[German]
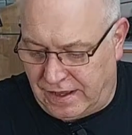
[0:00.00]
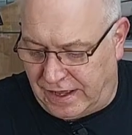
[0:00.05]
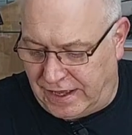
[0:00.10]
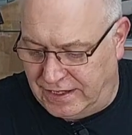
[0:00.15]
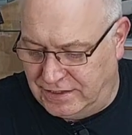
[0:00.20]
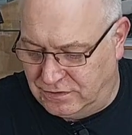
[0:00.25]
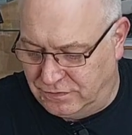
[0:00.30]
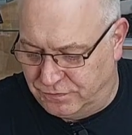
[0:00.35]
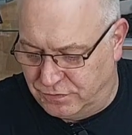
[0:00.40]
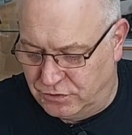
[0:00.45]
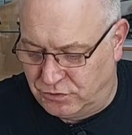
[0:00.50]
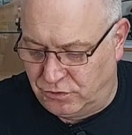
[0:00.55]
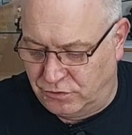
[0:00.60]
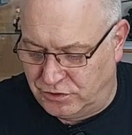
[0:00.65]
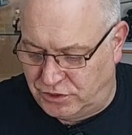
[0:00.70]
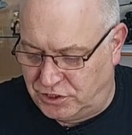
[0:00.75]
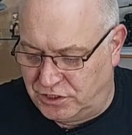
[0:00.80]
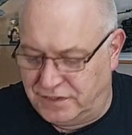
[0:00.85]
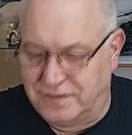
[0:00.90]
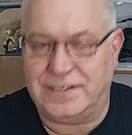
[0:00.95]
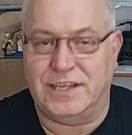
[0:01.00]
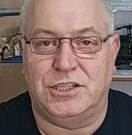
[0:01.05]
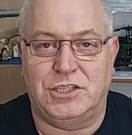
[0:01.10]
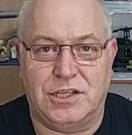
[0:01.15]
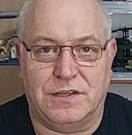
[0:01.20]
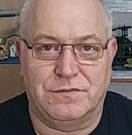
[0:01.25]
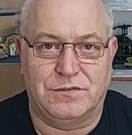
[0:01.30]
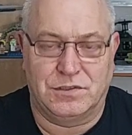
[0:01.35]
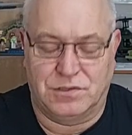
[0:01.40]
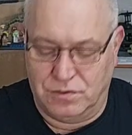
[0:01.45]
also für Deutsche
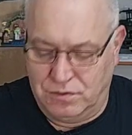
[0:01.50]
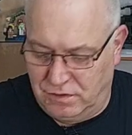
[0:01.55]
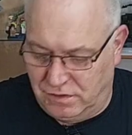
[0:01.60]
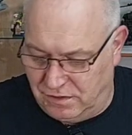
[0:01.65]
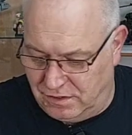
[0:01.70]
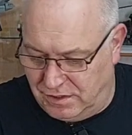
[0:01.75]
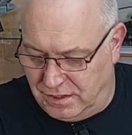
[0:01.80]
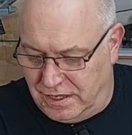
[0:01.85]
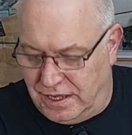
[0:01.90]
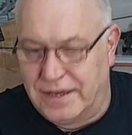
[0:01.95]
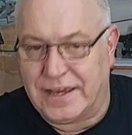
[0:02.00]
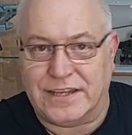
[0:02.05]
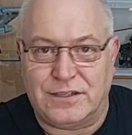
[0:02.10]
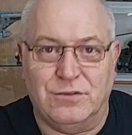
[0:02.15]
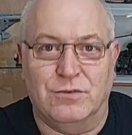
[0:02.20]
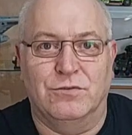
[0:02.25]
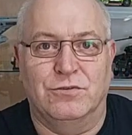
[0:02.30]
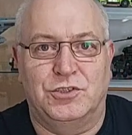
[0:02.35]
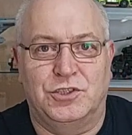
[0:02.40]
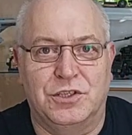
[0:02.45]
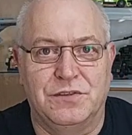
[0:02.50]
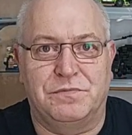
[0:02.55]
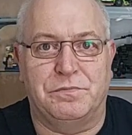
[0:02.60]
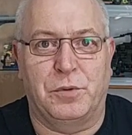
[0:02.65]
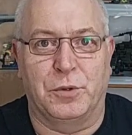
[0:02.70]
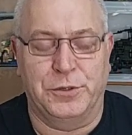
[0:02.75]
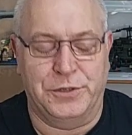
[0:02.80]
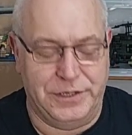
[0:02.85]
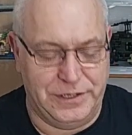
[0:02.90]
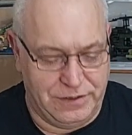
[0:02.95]
Gesellschaft zur Rettung
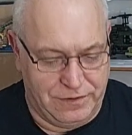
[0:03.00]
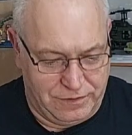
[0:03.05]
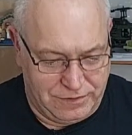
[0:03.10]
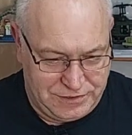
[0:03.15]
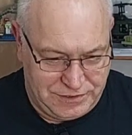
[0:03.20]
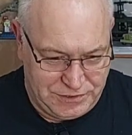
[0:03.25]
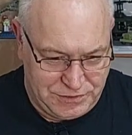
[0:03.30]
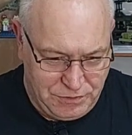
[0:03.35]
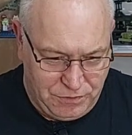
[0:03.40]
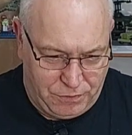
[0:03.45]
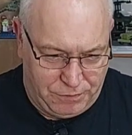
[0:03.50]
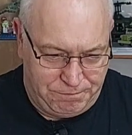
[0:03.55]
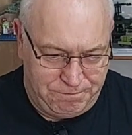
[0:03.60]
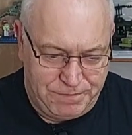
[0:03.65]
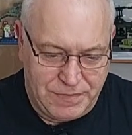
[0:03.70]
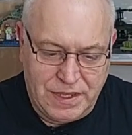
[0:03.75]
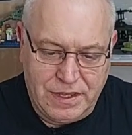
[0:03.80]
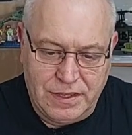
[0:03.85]
Schiffbrüchiger. So.